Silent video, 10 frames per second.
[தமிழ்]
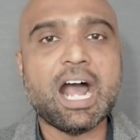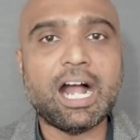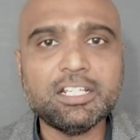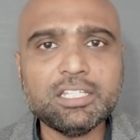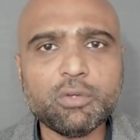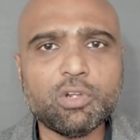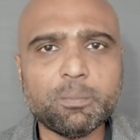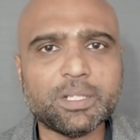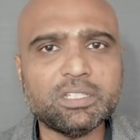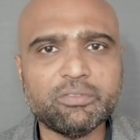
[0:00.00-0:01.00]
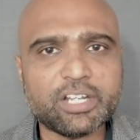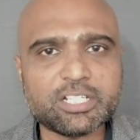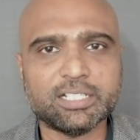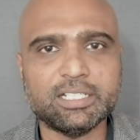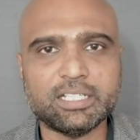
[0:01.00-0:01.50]
அடுத்த ஒரு பத்து
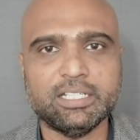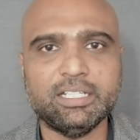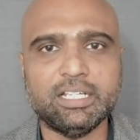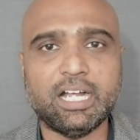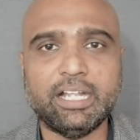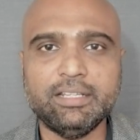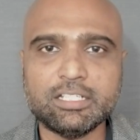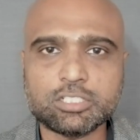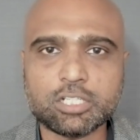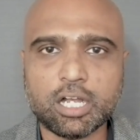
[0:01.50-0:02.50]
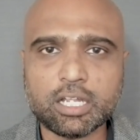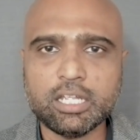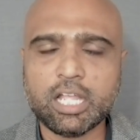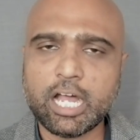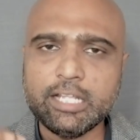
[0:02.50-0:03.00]
வருஷத்துக்கு அந்த ஸ்டாக்கு
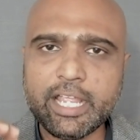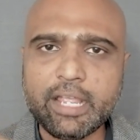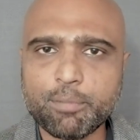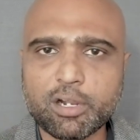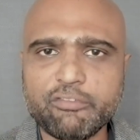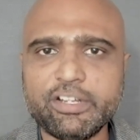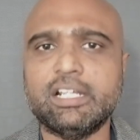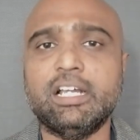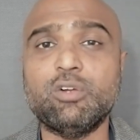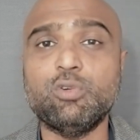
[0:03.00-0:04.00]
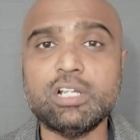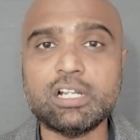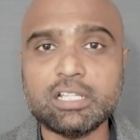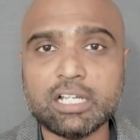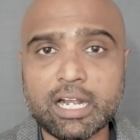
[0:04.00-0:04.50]
அதே ப்ராஃபிட்டை
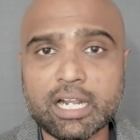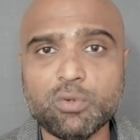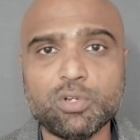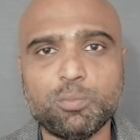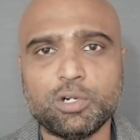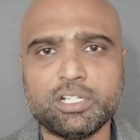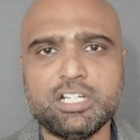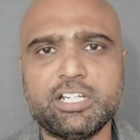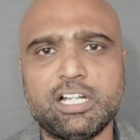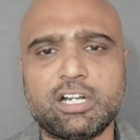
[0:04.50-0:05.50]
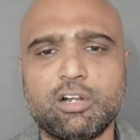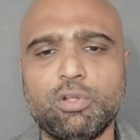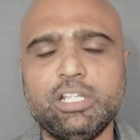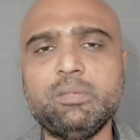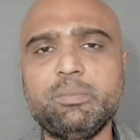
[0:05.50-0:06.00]
கொடுக்கறதுக்கான ஒரு பொட்டென்ஷியல்
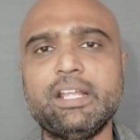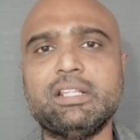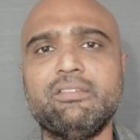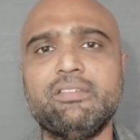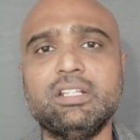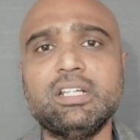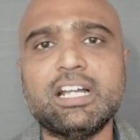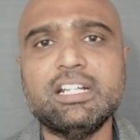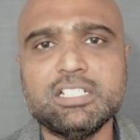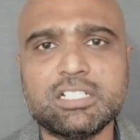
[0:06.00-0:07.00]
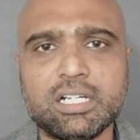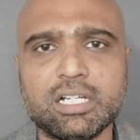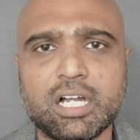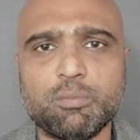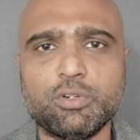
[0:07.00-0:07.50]
இருக்கணும் இது பேர் தான் வந்து கன்சிஸ்டன்ட்
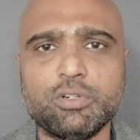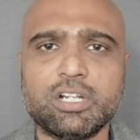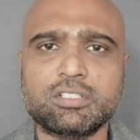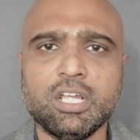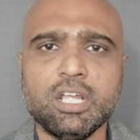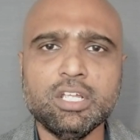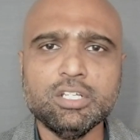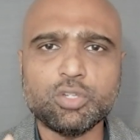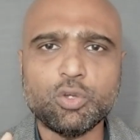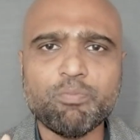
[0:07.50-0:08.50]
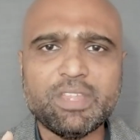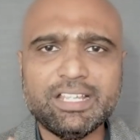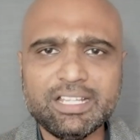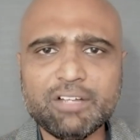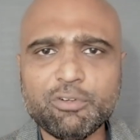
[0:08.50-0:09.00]
காம்பவுண்டர்ஸ் ஸோ
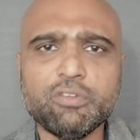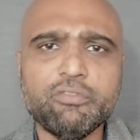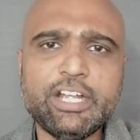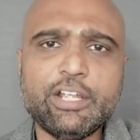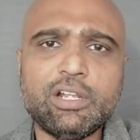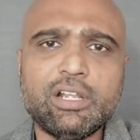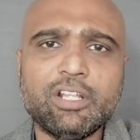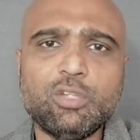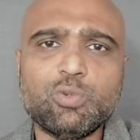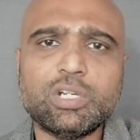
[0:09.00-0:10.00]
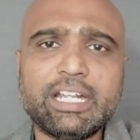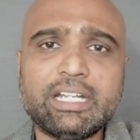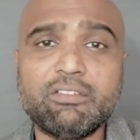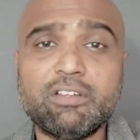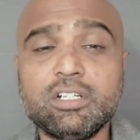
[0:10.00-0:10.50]
இந்த ஒரு வீடியோவில் வந்து உங்கள்
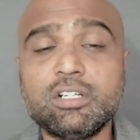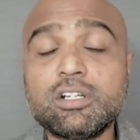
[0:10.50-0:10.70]
கிட்ட வந்து